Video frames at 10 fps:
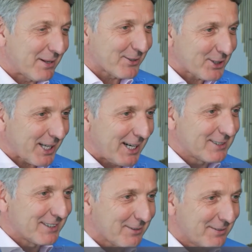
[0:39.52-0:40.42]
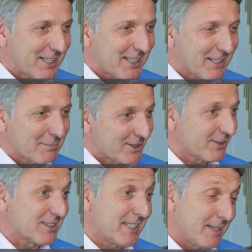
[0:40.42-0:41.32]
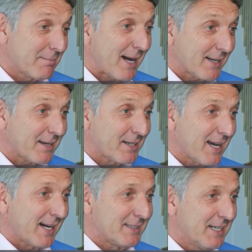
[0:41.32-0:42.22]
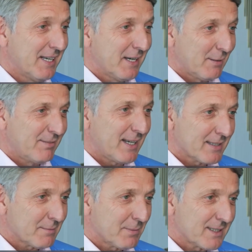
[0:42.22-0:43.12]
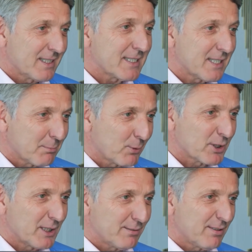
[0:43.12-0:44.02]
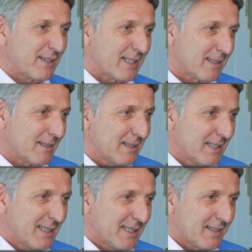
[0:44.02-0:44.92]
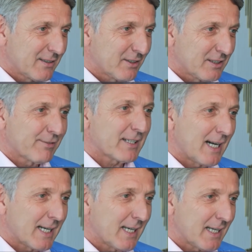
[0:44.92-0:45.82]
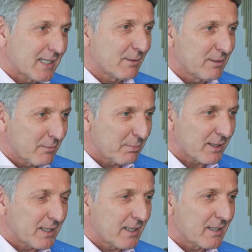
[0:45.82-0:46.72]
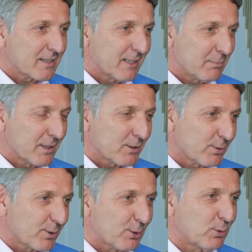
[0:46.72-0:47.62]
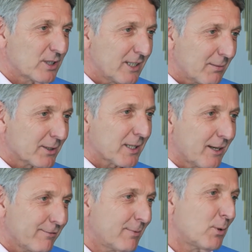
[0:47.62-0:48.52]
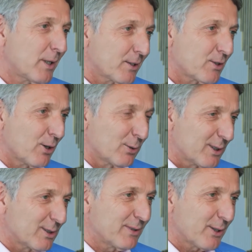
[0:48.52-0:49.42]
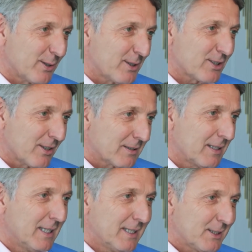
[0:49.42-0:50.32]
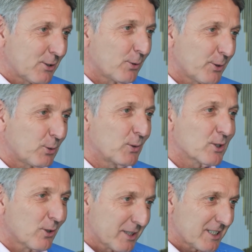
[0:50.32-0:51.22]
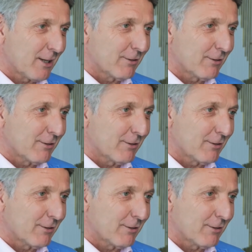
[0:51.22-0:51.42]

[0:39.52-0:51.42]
man auch strahlen, auch wirklich kann man sagen, zehn mageren Jahren haben wir erstmal sehr, sehr positive Werte. Also in der Vergangenheit haben wir immer berichtet, geleistet. Es gibt den Konjunktursilberstreifen am Horizont. Also wir können sagen, die Konjunktursonne ist